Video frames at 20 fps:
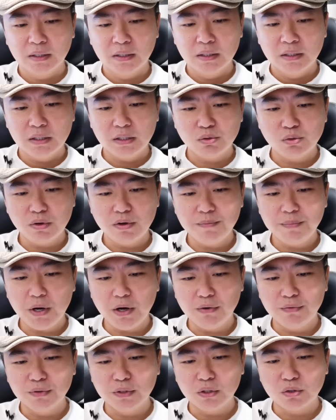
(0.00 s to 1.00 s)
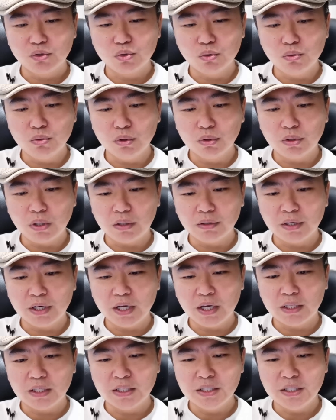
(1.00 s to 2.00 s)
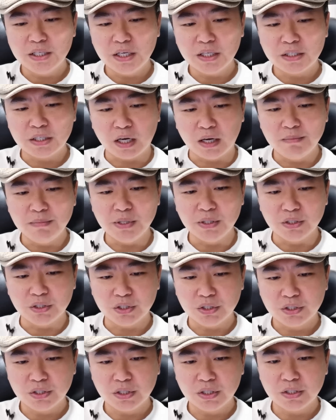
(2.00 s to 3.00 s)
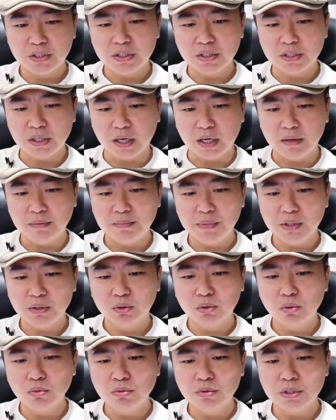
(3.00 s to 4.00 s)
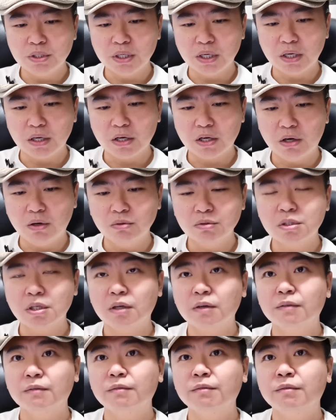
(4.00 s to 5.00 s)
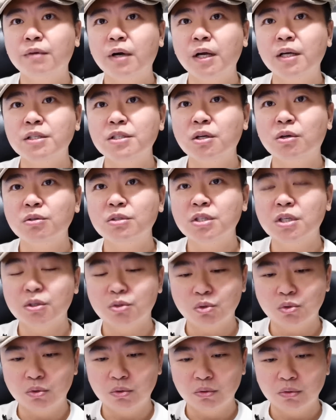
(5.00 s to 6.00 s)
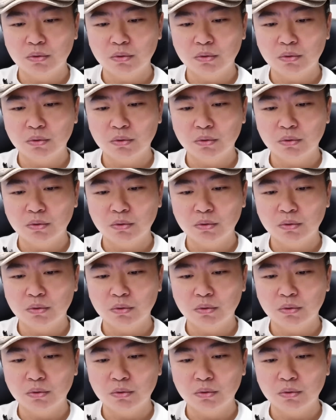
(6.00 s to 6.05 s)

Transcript: 那作为报复呢，中国对澳大利亚的一系列产品实施了制裁，并冻结了高层外交接触。